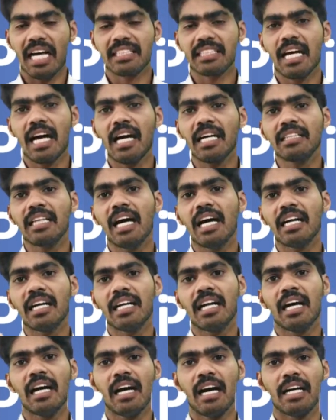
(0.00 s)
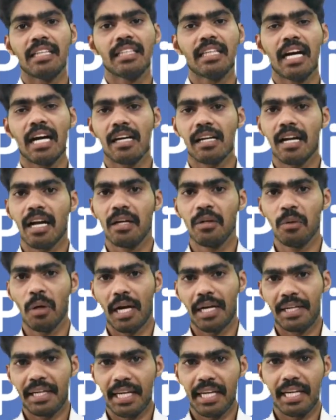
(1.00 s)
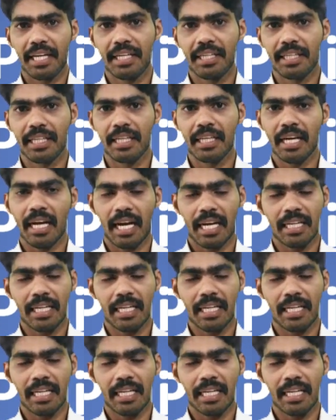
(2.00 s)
అసాధారణ అధికారాలు అంటే ఏంటి